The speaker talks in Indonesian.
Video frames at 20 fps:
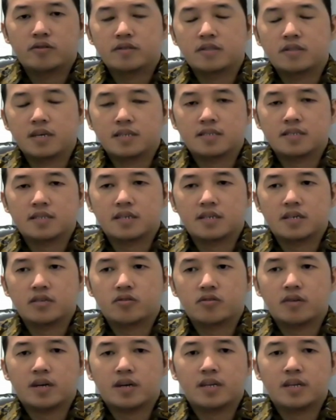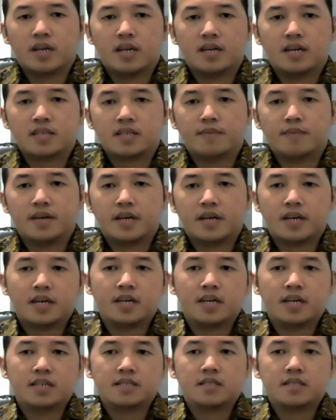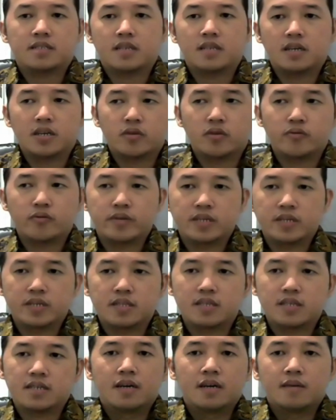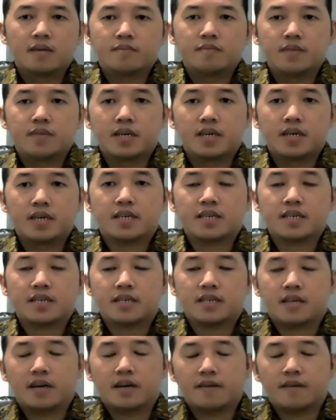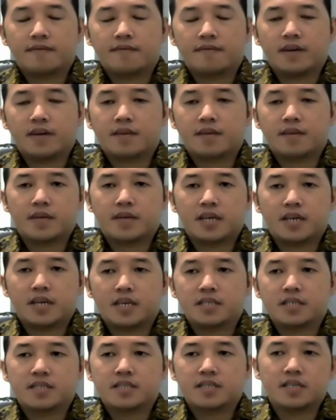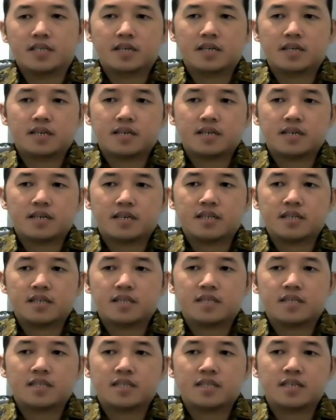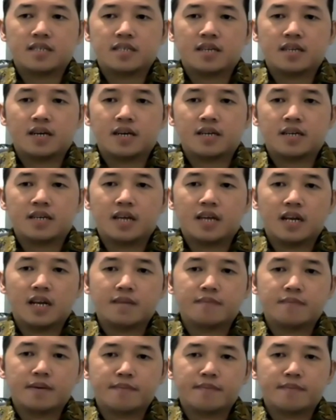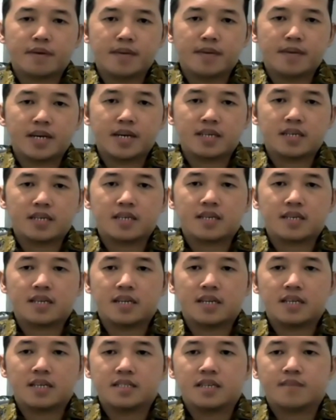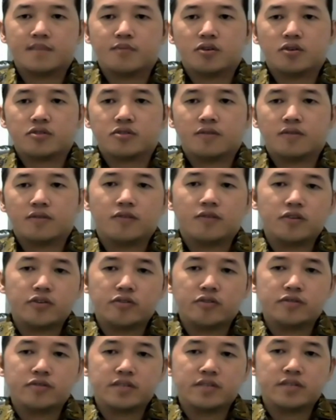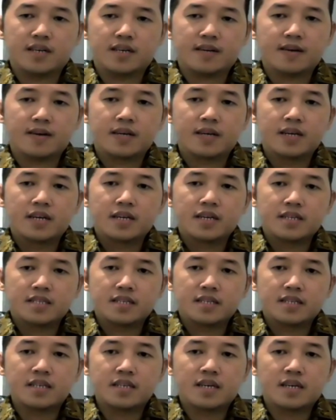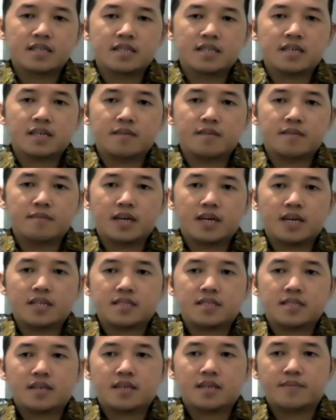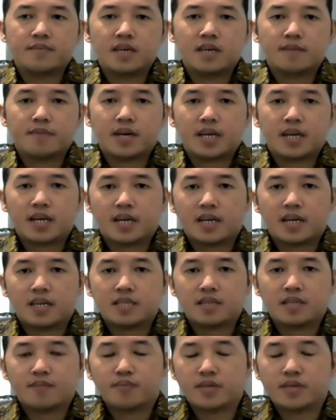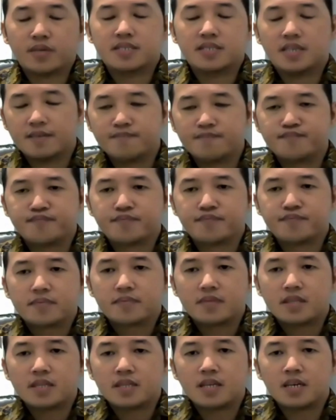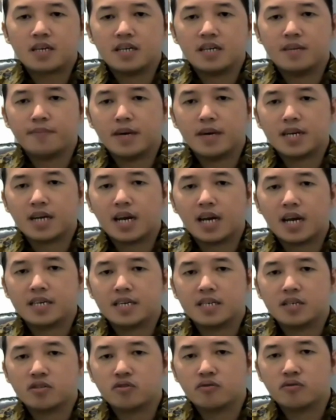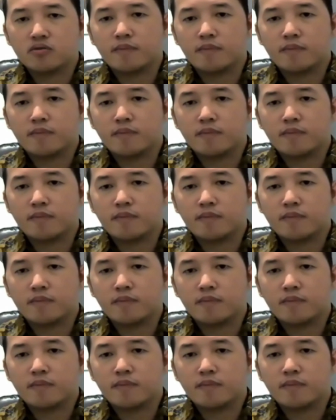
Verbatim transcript: windows dressing itu adalah sebenarnya dari sisi liquidity. Liquidity ini dapatnya dari mana? Jadi biasanya fund manager intinya dalam memperbaiki kinerja portofolionya. Jadi nanti ibaratnya biar mereka nanti present ke depan klien itu